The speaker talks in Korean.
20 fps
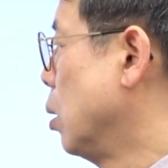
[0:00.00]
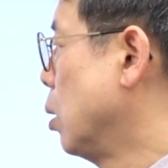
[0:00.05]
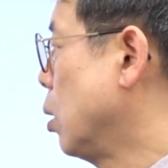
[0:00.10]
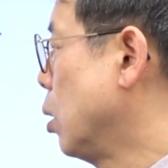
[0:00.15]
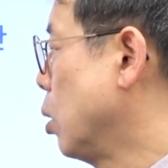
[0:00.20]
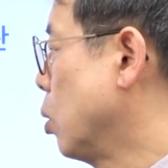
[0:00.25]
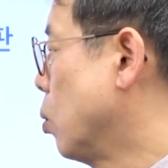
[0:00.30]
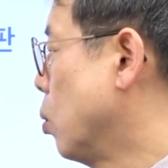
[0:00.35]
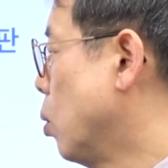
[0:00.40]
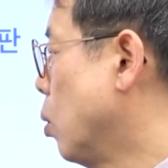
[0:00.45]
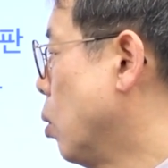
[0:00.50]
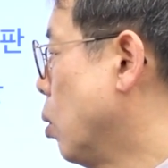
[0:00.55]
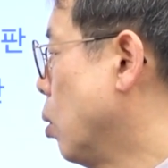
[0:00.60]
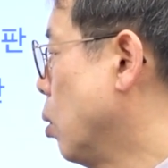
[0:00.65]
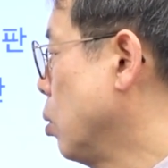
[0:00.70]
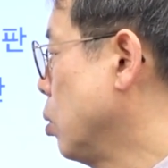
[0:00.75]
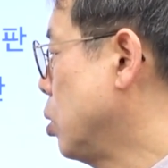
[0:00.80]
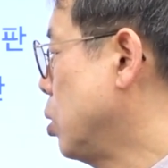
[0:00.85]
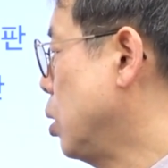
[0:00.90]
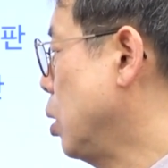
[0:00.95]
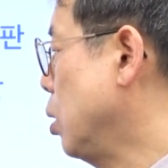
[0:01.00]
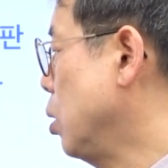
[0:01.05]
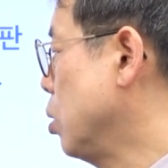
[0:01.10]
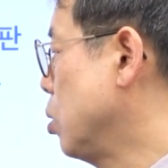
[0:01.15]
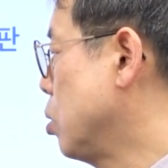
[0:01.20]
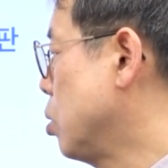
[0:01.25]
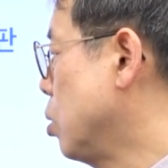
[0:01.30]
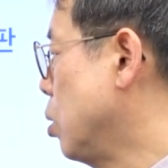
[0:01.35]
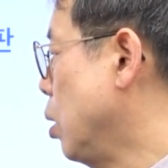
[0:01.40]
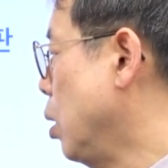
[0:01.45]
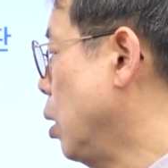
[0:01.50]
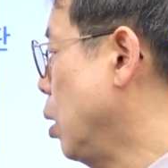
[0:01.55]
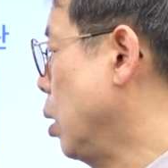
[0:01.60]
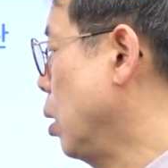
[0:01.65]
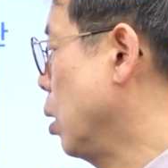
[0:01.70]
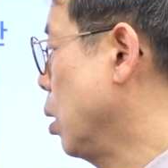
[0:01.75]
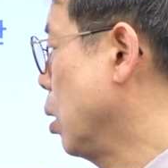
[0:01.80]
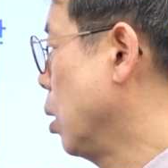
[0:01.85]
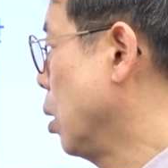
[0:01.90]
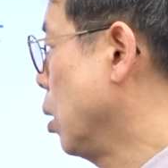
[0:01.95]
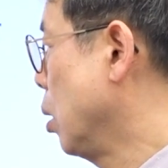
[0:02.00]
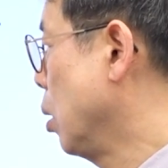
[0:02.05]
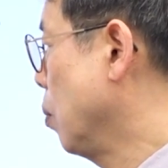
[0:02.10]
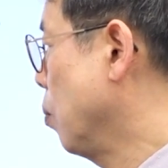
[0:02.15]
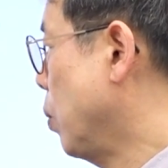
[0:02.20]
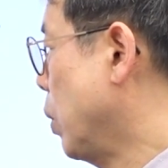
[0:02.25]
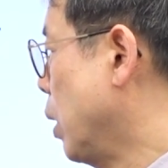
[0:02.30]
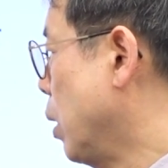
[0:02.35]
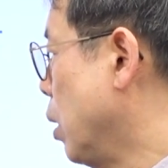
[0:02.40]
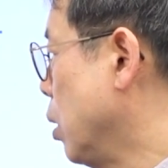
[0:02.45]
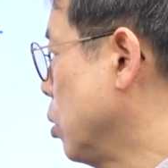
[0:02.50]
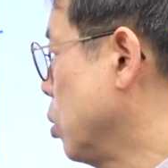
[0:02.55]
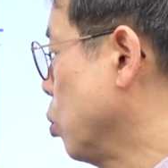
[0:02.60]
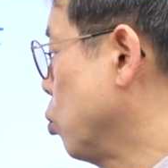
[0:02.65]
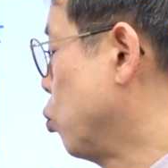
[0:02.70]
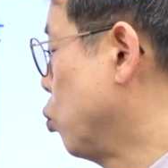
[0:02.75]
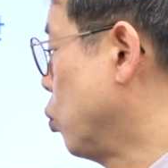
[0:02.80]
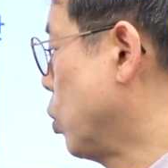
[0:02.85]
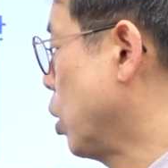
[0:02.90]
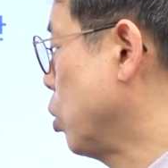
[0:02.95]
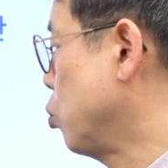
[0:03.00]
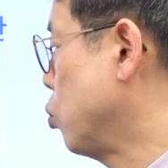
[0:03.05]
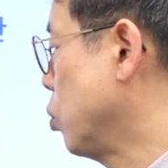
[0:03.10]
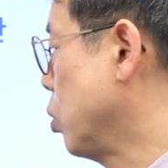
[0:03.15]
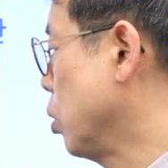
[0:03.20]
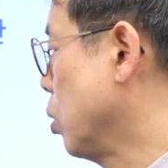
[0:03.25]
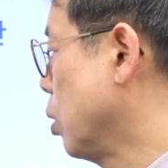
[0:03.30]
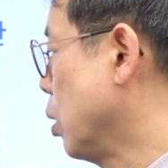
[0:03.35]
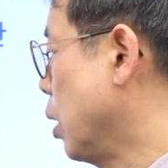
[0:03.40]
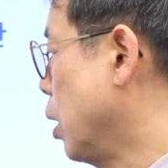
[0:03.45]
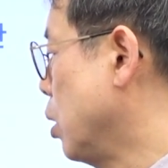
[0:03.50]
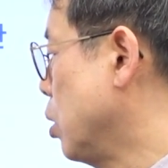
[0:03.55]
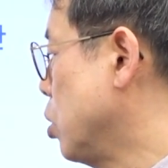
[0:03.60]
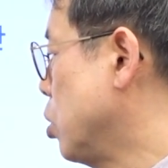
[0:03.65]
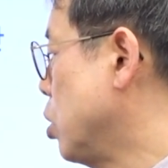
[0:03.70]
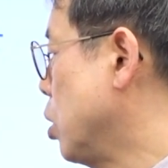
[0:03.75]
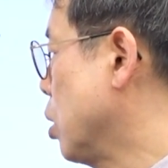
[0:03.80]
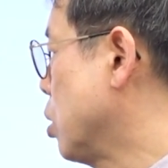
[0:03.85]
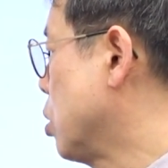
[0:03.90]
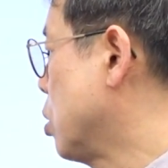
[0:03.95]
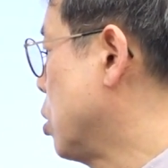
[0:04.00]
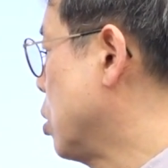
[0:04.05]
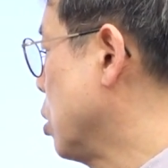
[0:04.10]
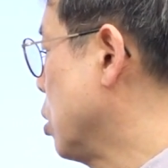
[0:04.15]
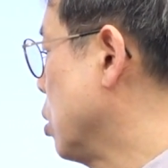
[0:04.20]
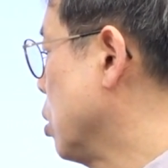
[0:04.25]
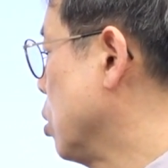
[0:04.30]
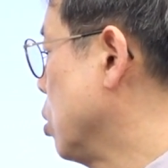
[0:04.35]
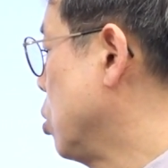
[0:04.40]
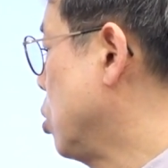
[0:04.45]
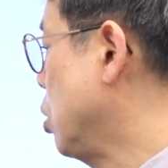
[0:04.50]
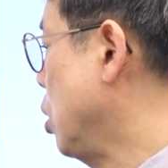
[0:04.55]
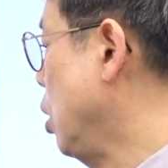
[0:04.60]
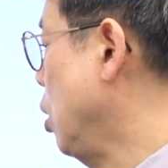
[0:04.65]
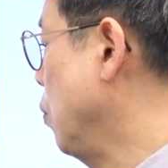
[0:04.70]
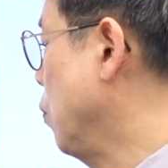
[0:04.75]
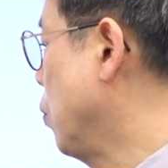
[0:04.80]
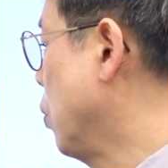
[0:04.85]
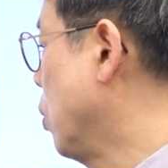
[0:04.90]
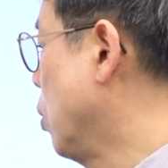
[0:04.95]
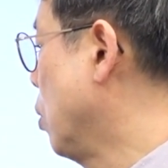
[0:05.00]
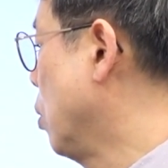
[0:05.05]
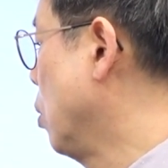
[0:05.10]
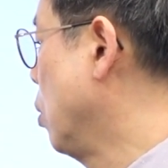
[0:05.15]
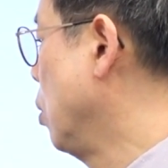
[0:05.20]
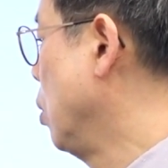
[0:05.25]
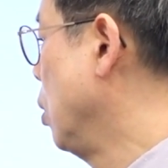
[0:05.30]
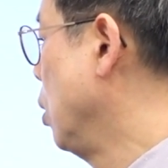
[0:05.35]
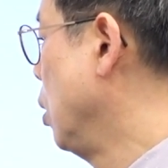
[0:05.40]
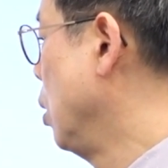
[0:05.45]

그리고 C3 8에서 2개 줄어든 A6, C4,